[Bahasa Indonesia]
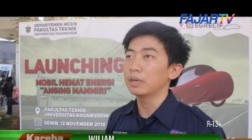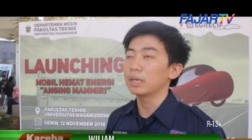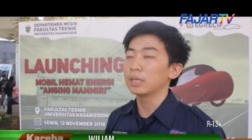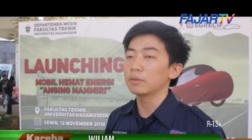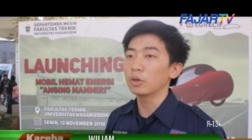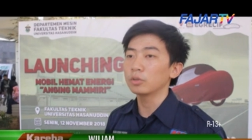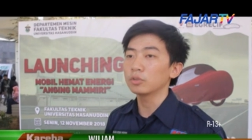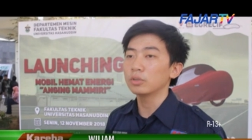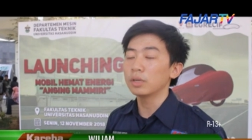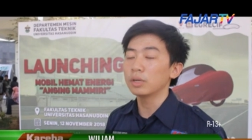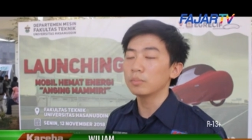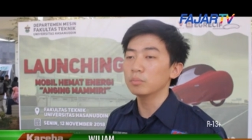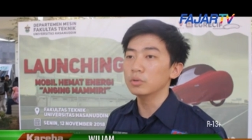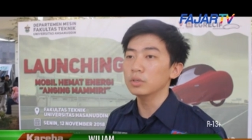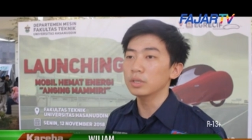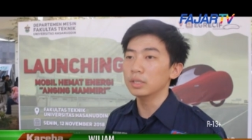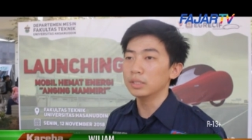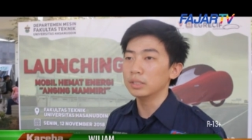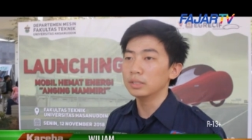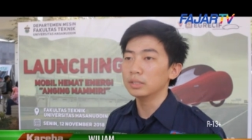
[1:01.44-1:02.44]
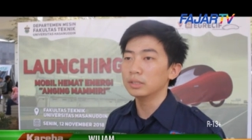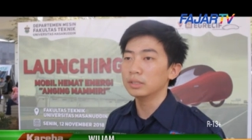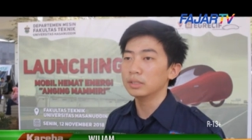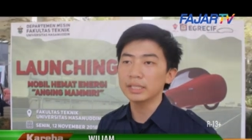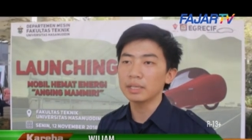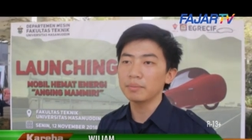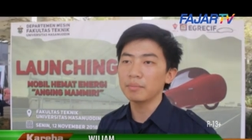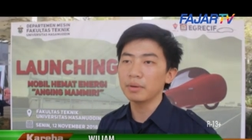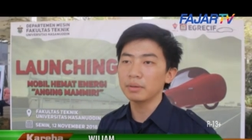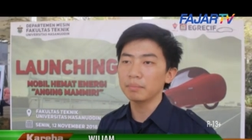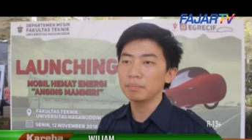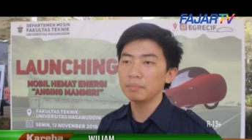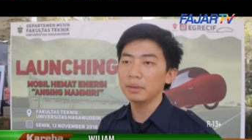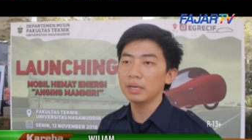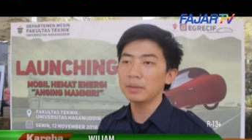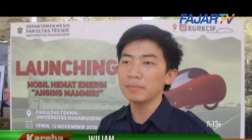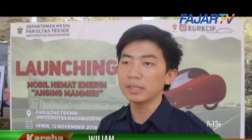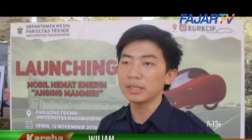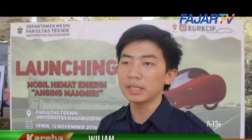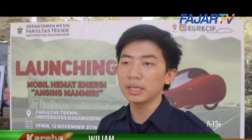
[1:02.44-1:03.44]
makan waktu 6 bulan kita
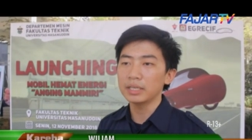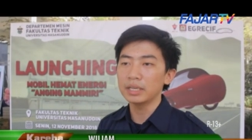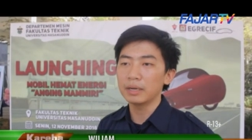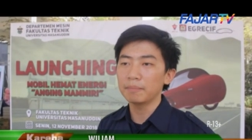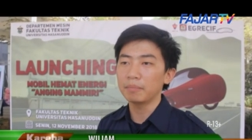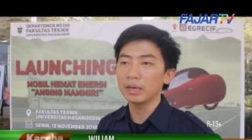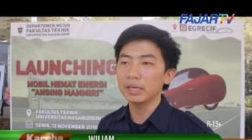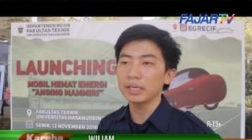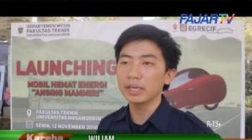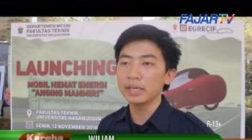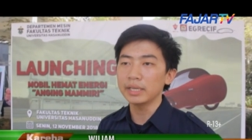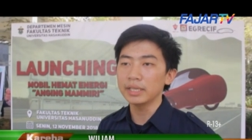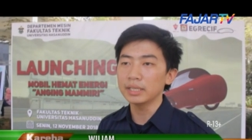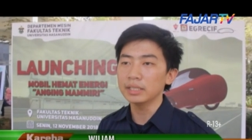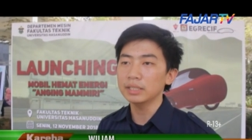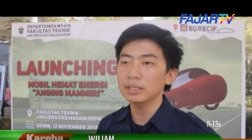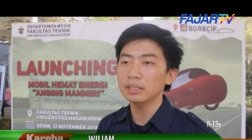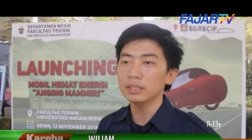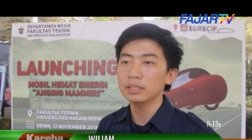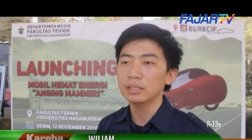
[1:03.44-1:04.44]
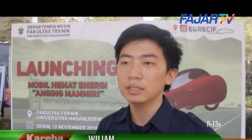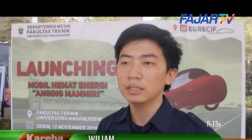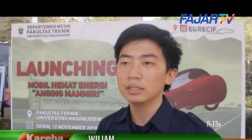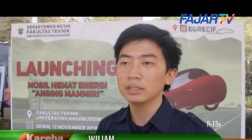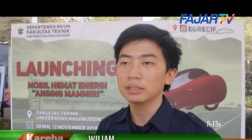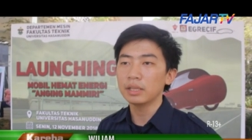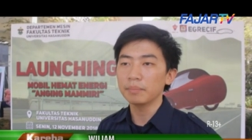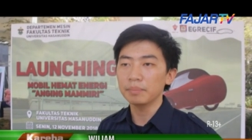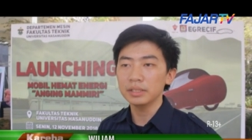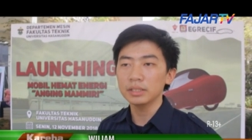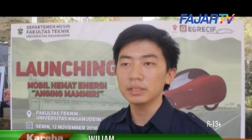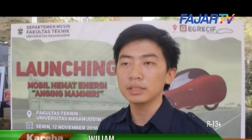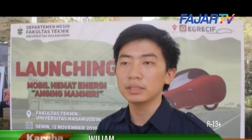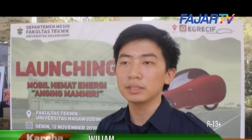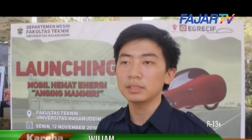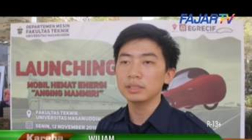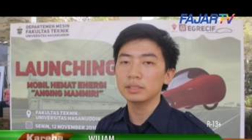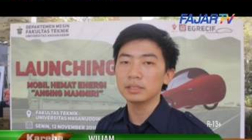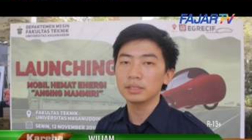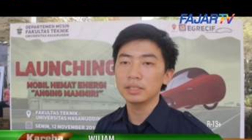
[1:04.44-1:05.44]
pilih material yang paling ringan tapi
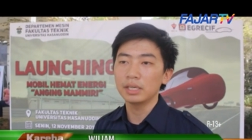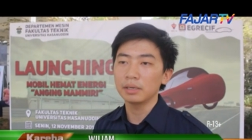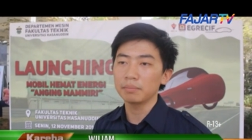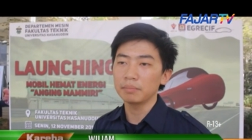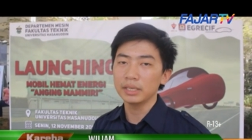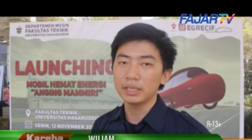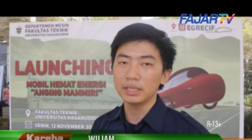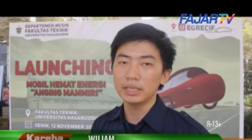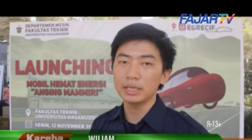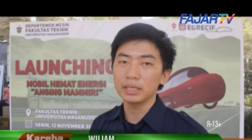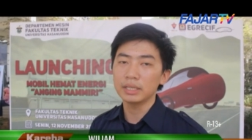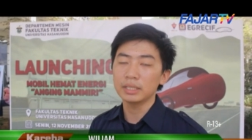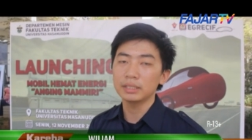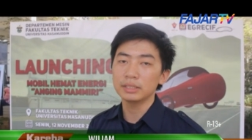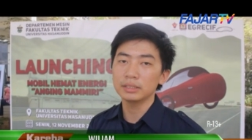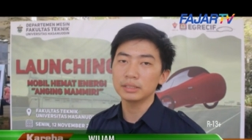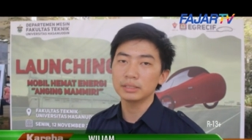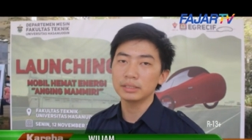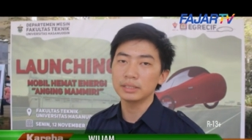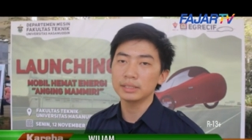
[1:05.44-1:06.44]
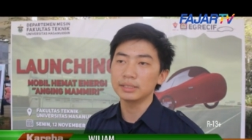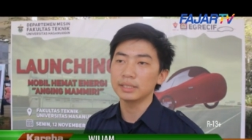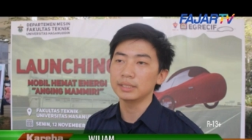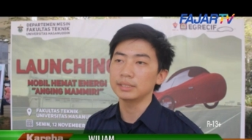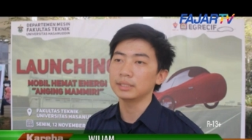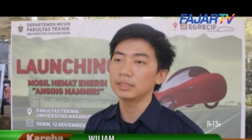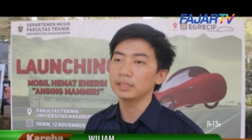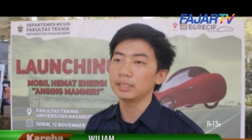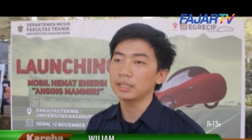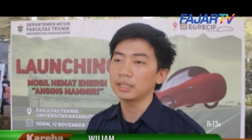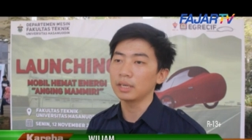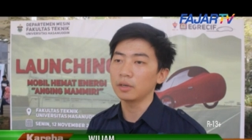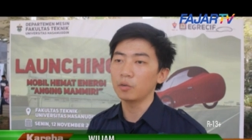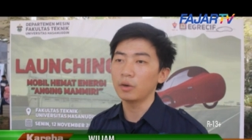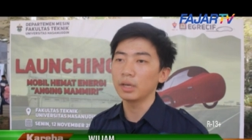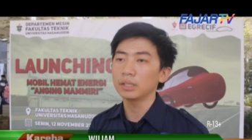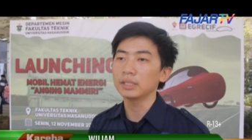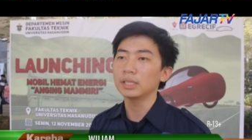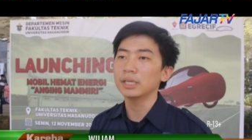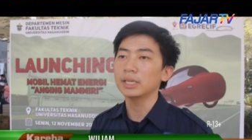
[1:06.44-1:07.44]
tidak menghindarkan sisi-sisi
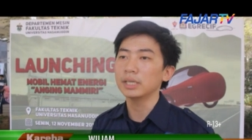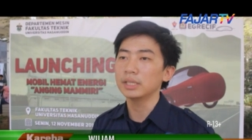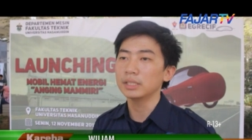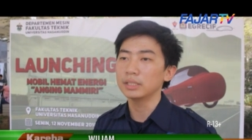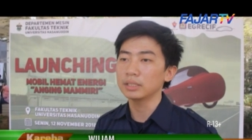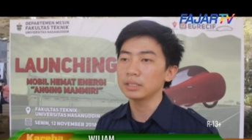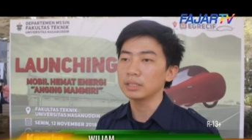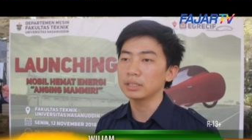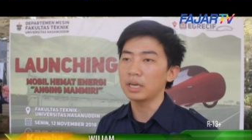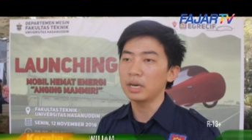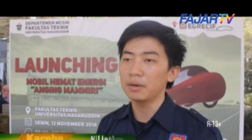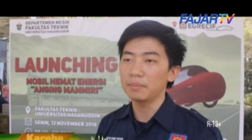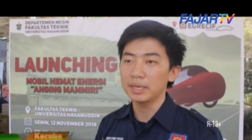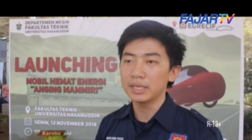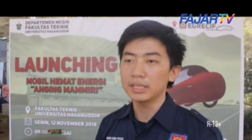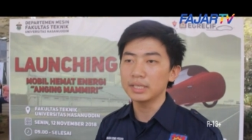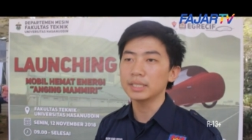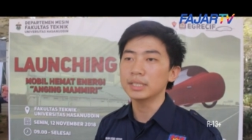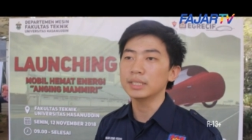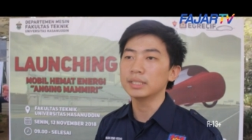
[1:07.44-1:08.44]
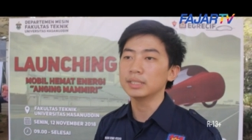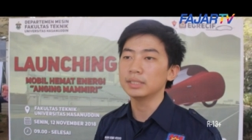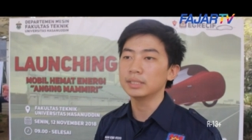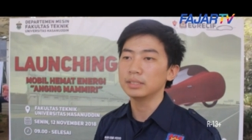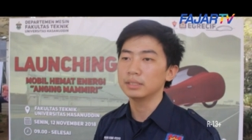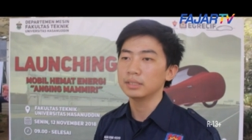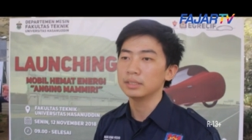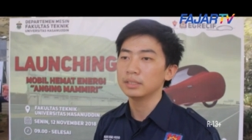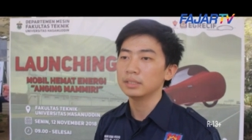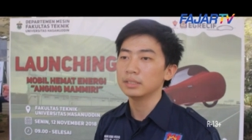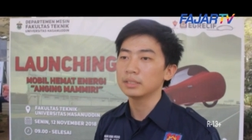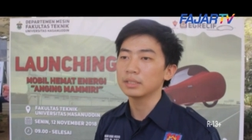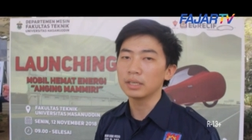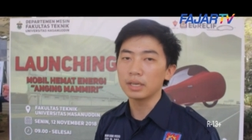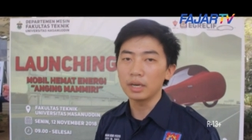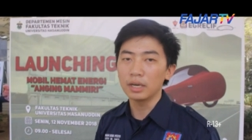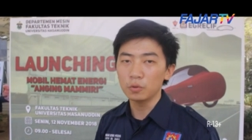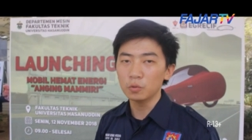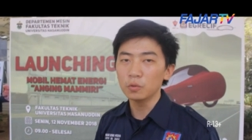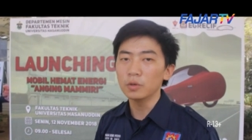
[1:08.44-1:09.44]
kekuatan, keamanan,
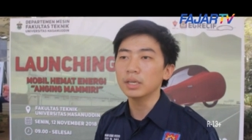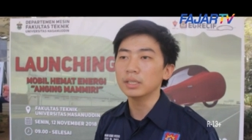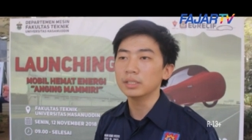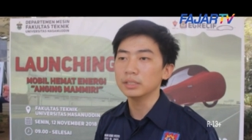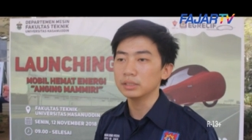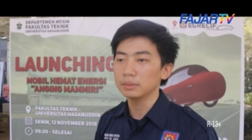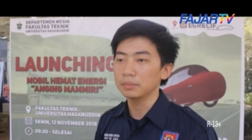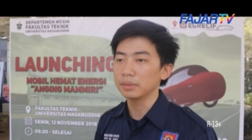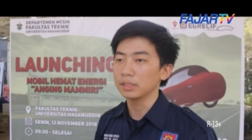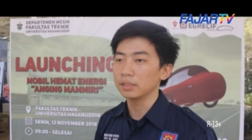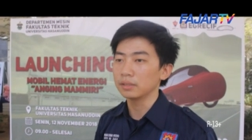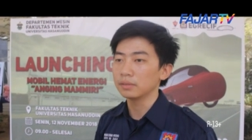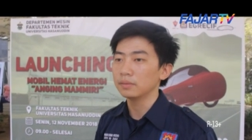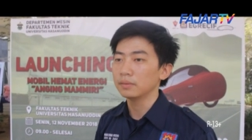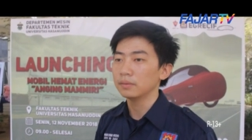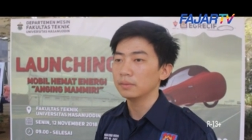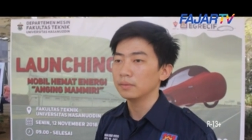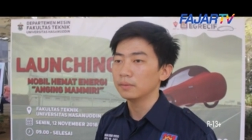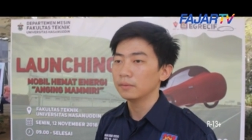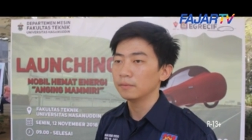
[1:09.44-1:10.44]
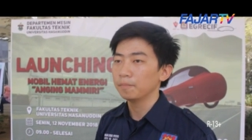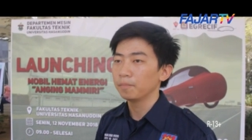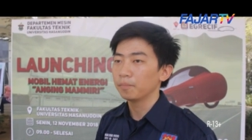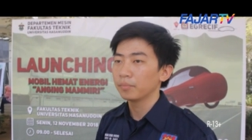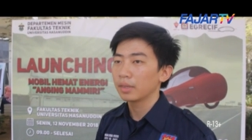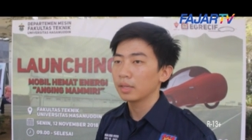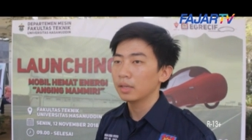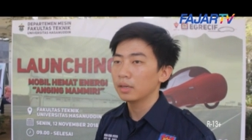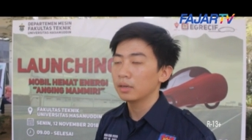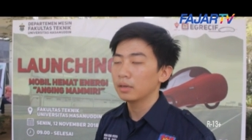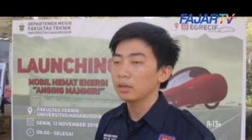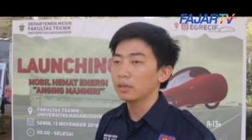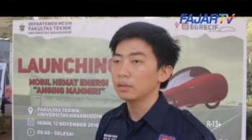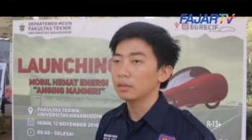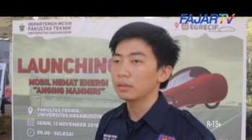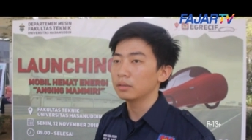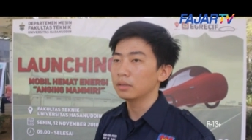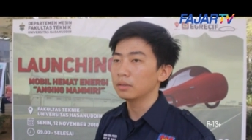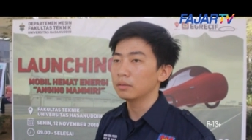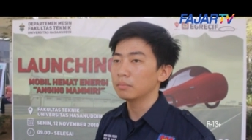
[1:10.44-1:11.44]
kekampuan. Bahan bakar yang digunakan apa, apa ini?
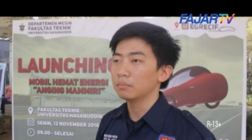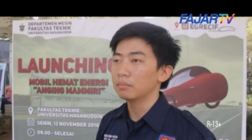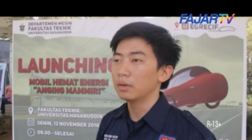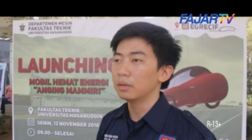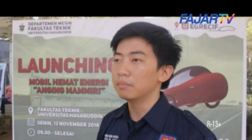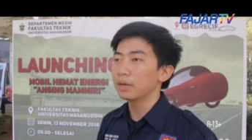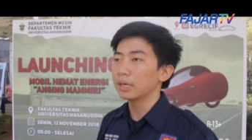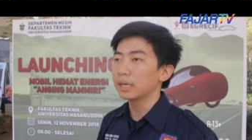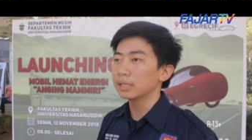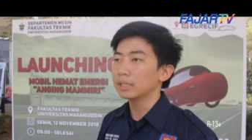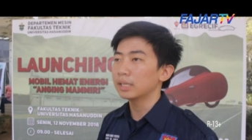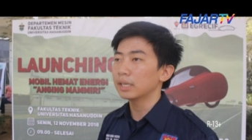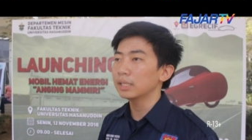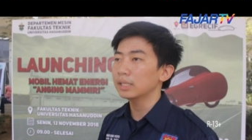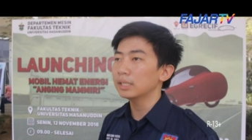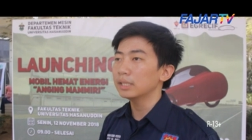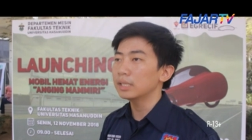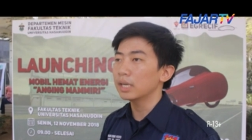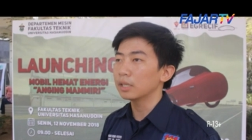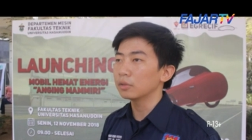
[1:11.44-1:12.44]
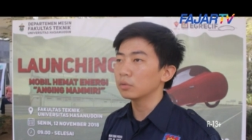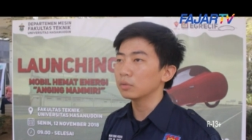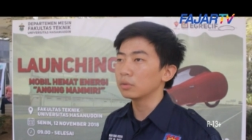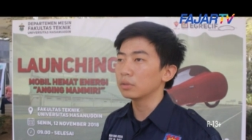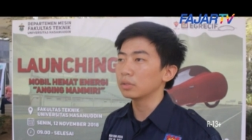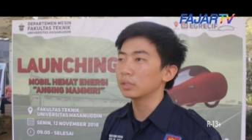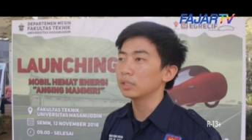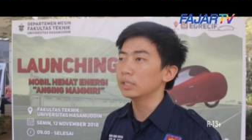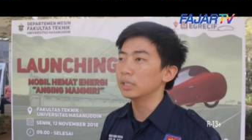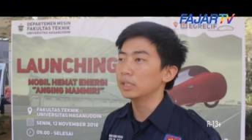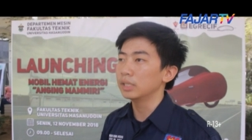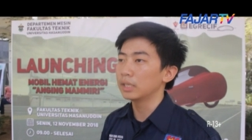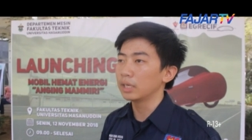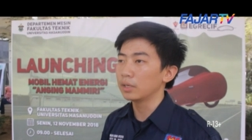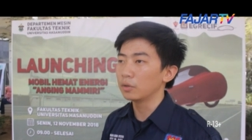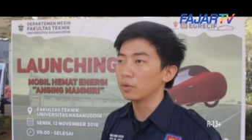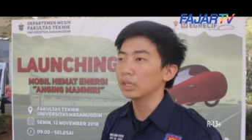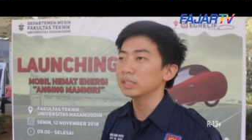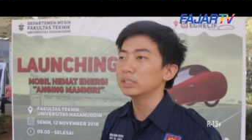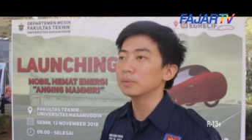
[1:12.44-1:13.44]
Bahan bakarnya nanti diatur di
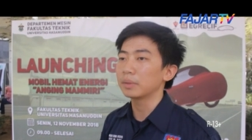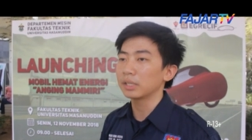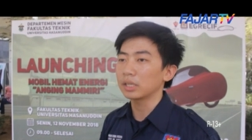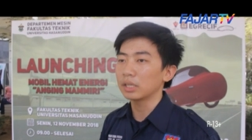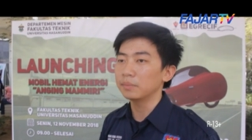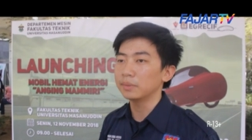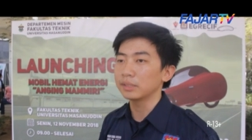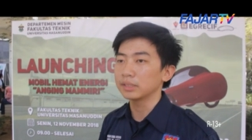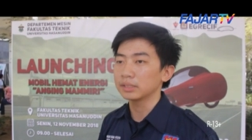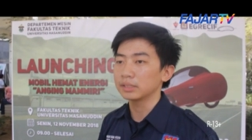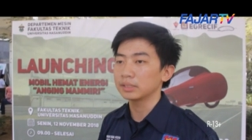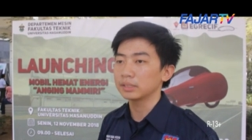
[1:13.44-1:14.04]
regulasi pertama.